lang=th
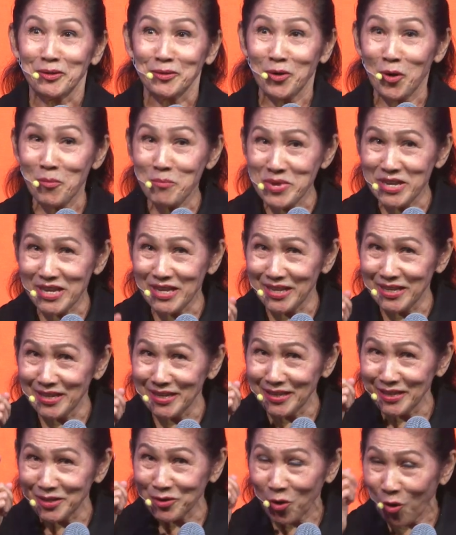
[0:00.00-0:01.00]
ก็มี
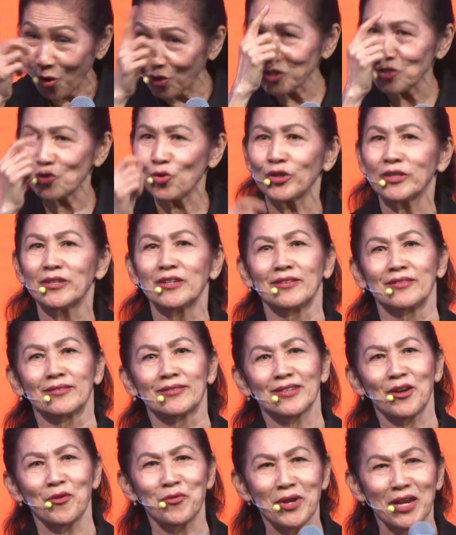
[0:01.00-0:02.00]
โค้ชคนหนึ่ง
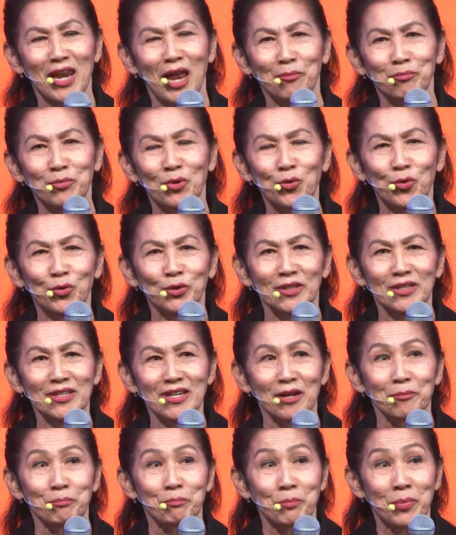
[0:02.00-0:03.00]
เขากำลังพูดเรื่
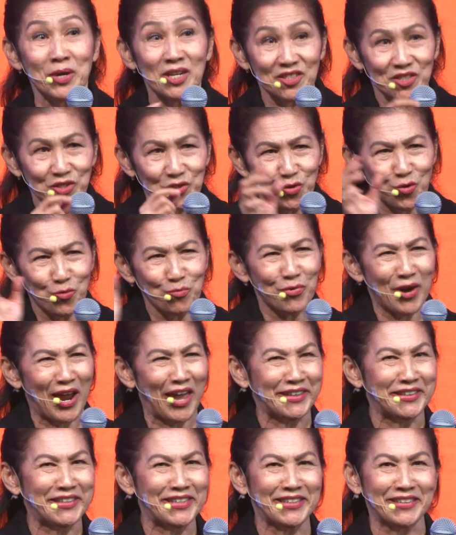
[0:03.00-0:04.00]
อง Personal
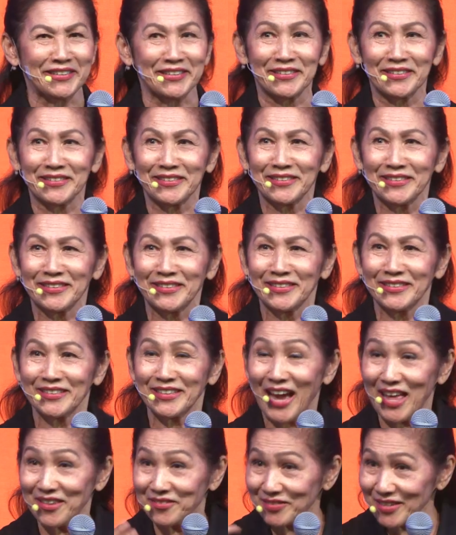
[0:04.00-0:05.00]
Branding
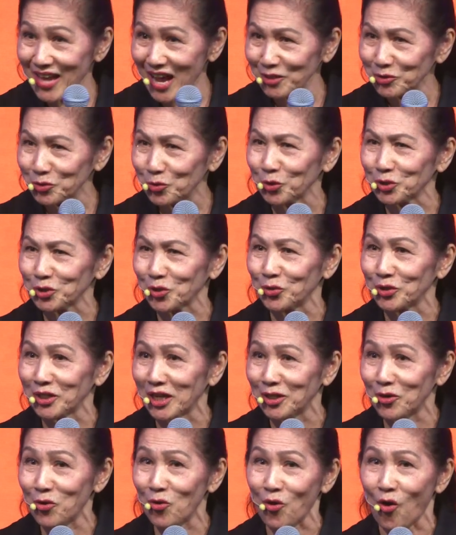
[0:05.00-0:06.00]
การสร้างตัวตนใน
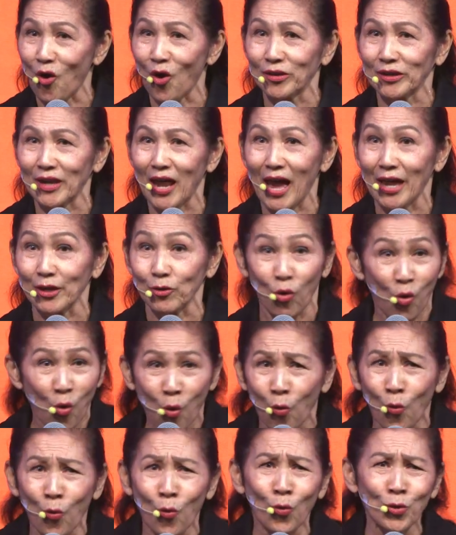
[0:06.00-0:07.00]
โลกออนไลน์โอ้
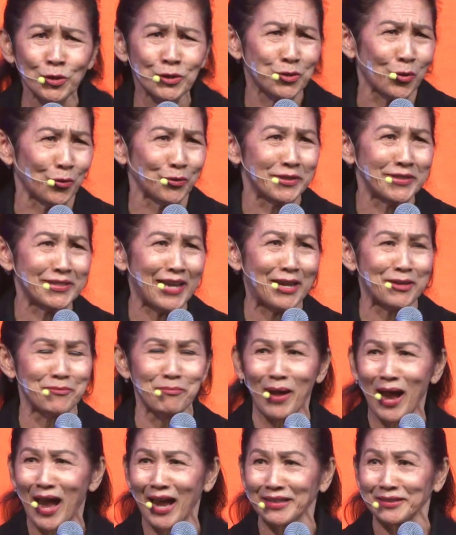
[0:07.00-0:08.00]
โหสนใจ
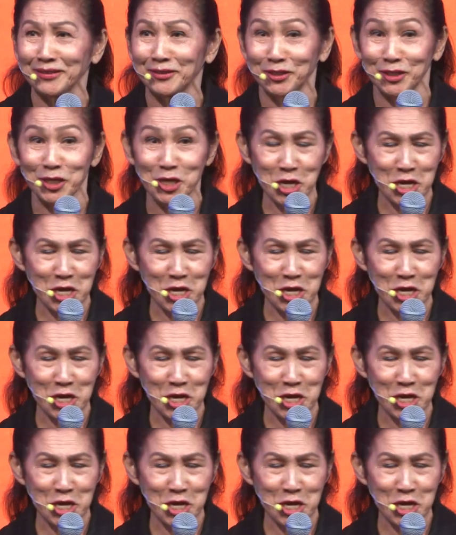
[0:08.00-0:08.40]
มากเลย